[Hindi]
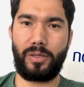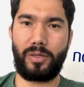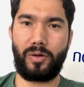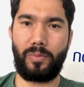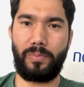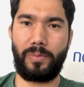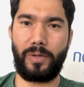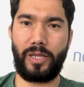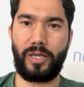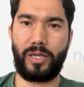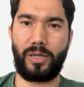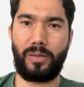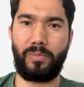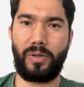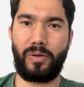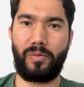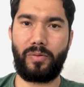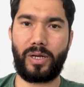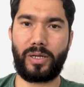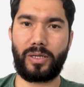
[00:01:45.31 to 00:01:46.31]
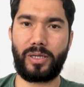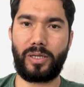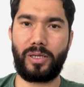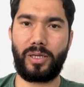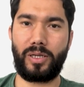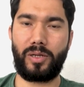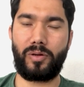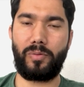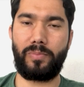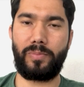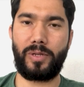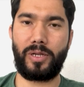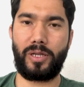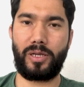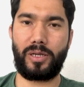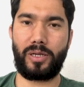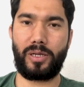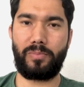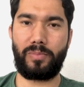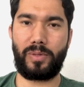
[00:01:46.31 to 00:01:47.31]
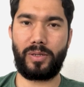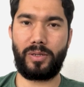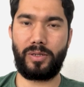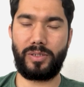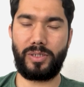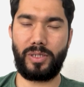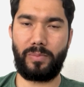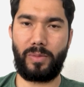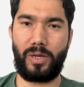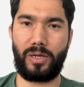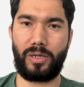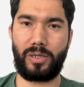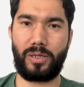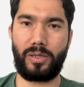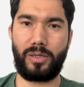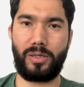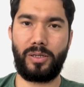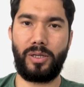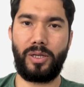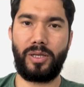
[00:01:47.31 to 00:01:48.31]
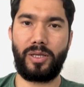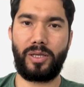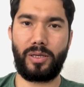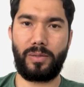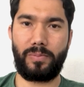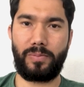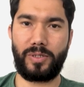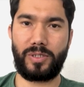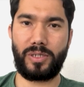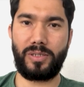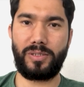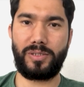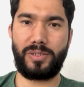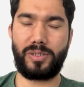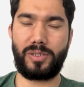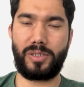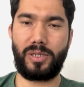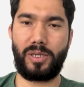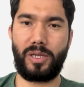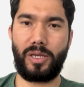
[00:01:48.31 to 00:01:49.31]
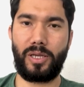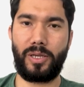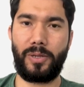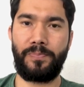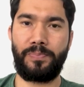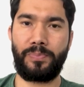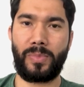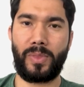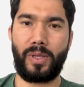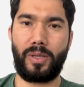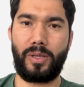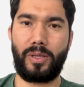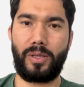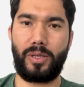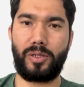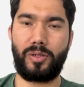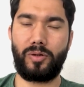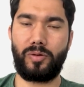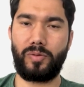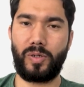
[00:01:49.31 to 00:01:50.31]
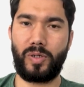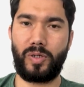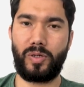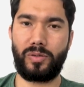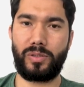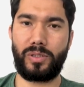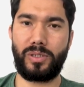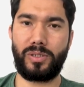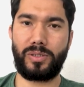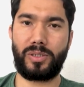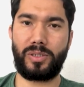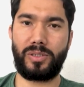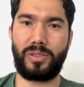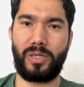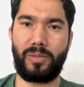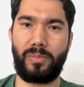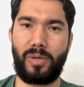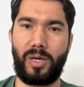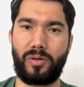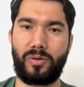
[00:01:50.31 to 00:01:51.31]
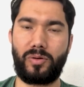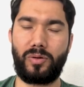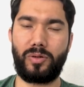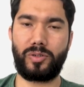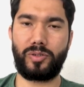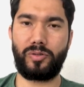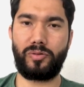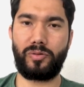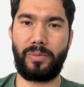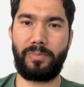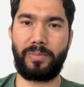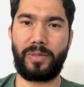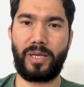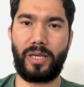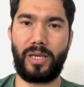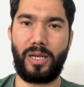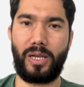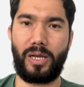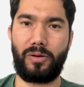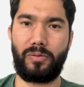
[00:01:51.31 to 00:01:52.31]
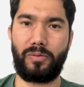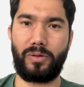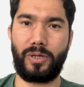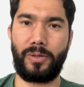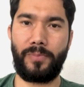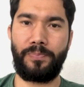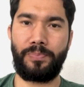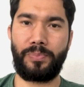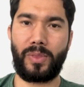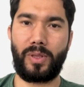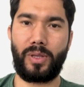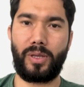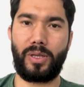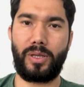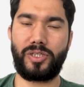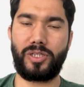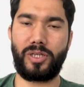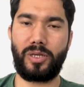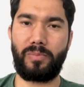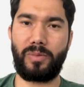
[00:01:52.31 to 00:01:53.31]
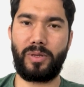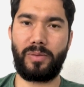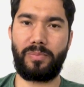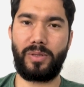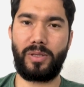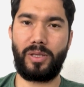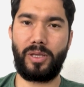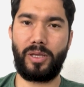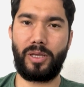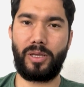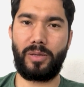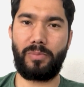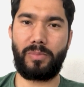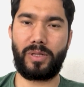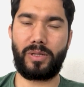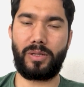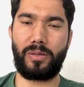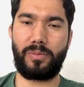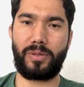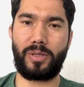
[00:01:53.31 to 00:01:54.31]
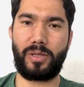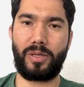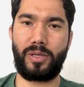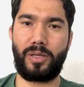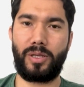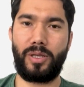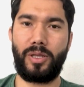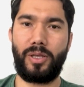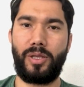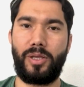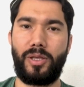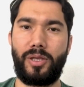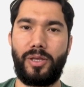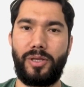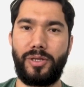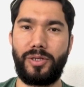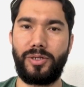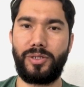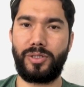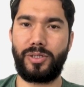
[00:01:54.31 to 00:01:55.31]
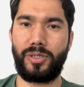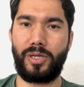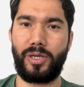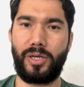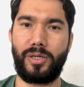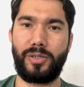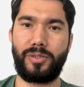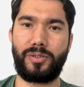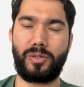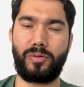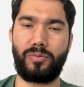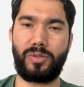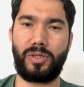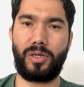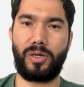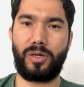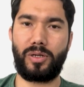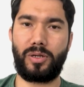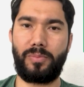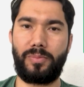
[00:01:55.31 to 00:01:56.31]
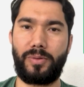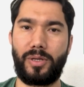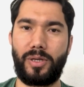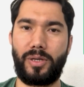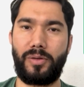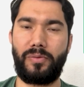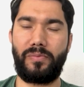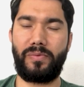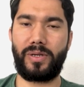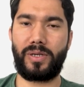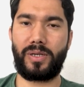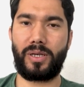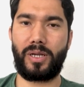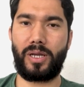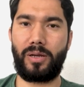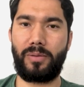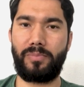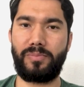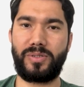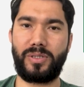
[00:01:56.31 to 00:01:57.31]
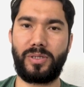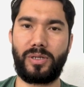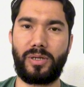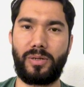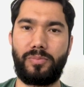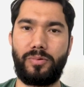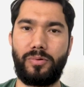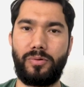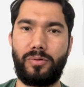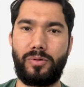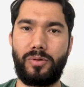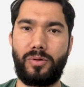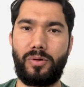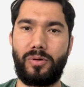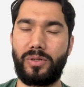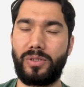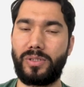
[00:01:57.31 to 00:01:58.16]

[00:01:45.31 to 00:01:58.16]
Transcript: कोपेनहेगन में वाक़ है कोपेनहेगन डेनमार्क का कैपिटल सिटी है नोवा ईस्ट डेनमार्क और यूरोप के अलावा एशिया में भी है मतलब कि इंडिया सऊदी अरबिया वियतनाम सिंगापुर और